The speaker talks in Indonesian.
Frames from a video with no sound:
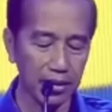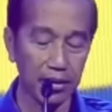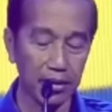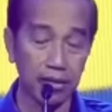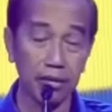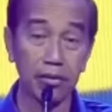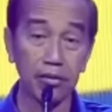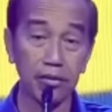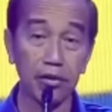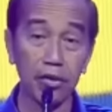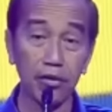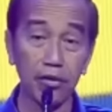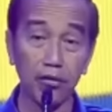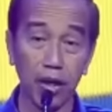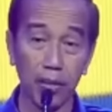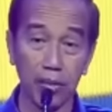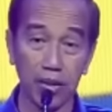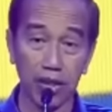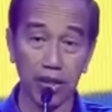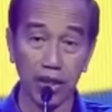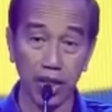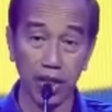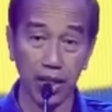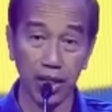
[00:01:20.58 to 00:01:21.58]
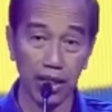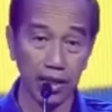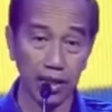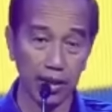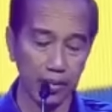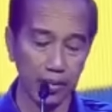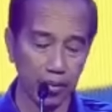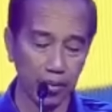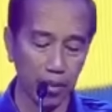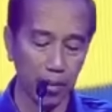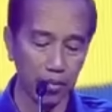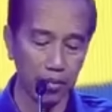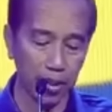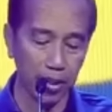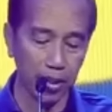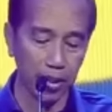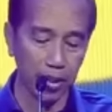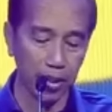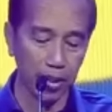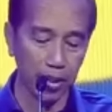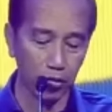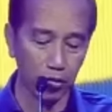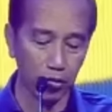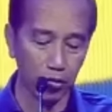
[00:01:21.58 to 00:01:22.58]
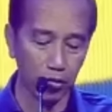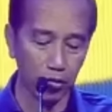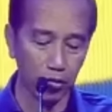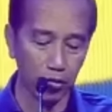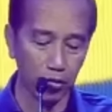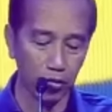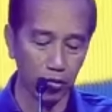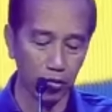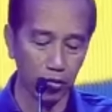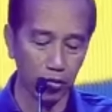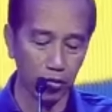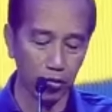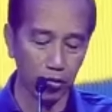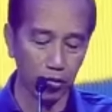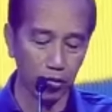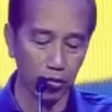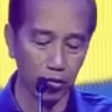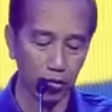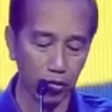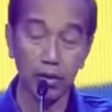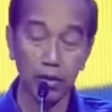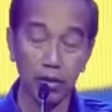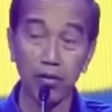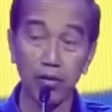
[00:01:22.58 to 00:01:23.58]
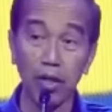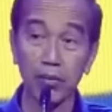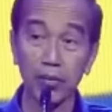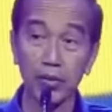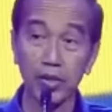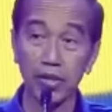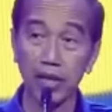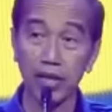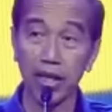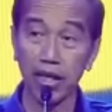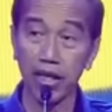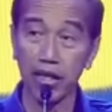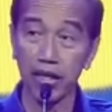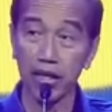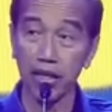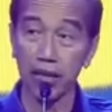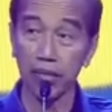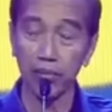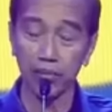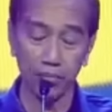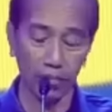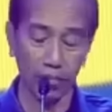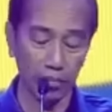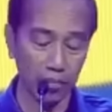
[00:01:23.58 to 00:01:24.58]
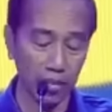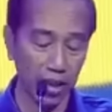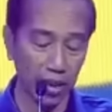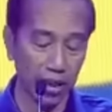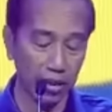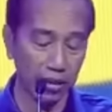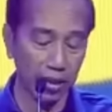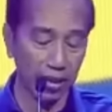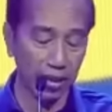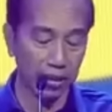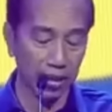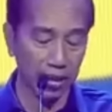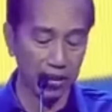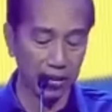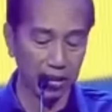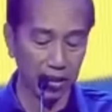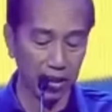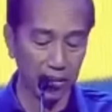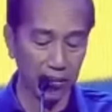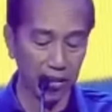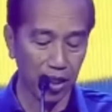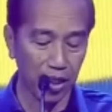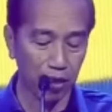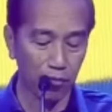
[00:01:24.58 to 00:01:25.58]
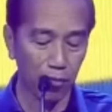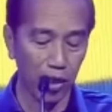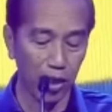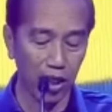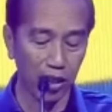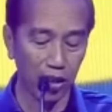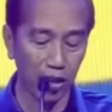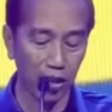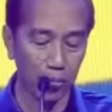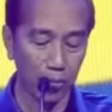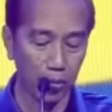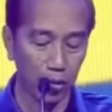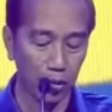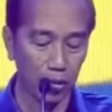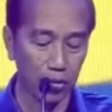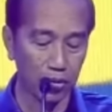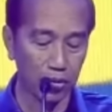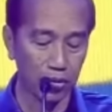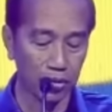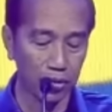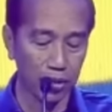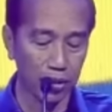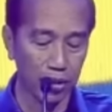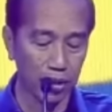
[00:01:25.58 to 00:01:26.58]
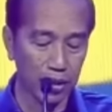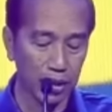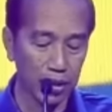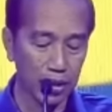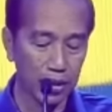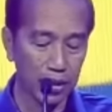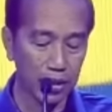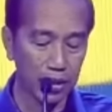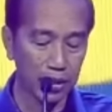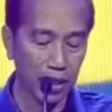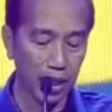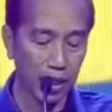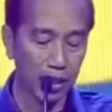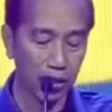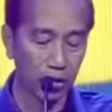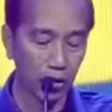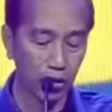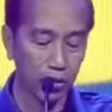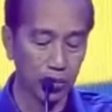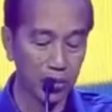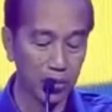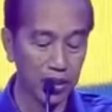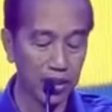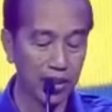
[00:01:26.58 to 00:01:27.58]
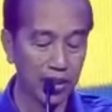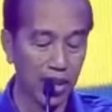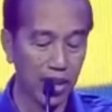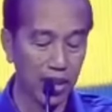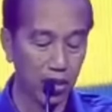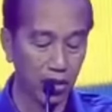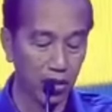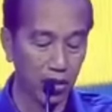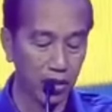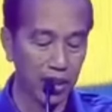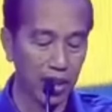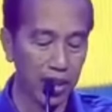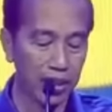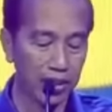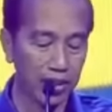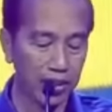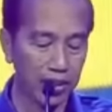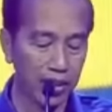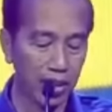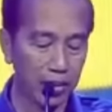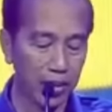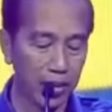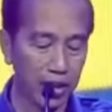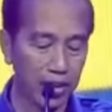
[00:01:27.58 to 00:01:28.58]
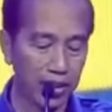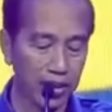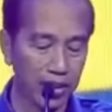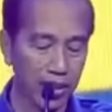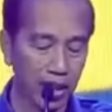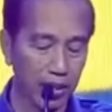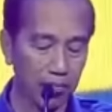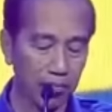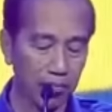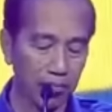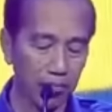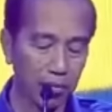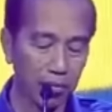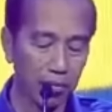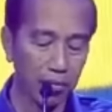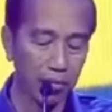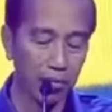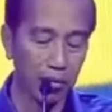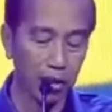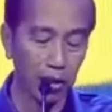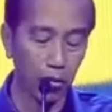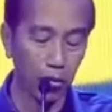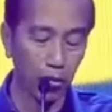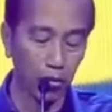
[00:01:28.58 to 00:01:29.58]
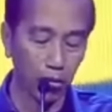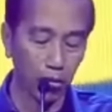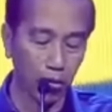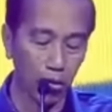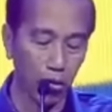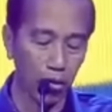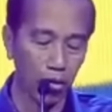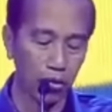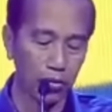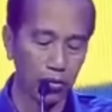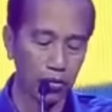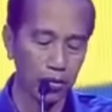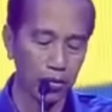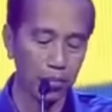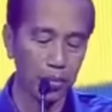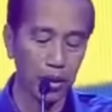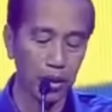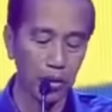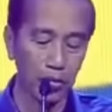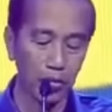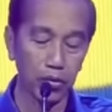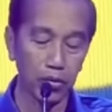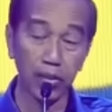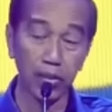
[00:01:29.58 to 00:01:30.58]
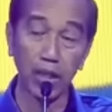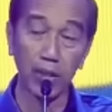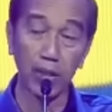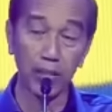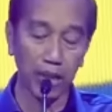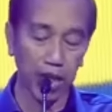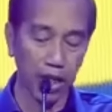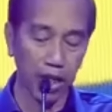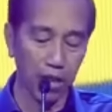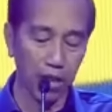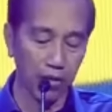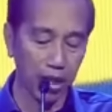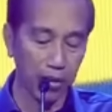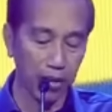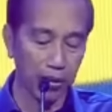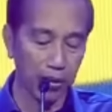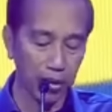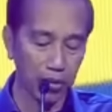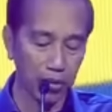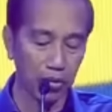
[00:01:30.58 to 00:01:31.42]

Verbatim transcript: jiwa besar Bapak Surya Paloh, jiwa besar Partai Nasdem yang walaupun tidak ikut mencalonkan tetapi tetap mendukung penuh dan mengawal penuh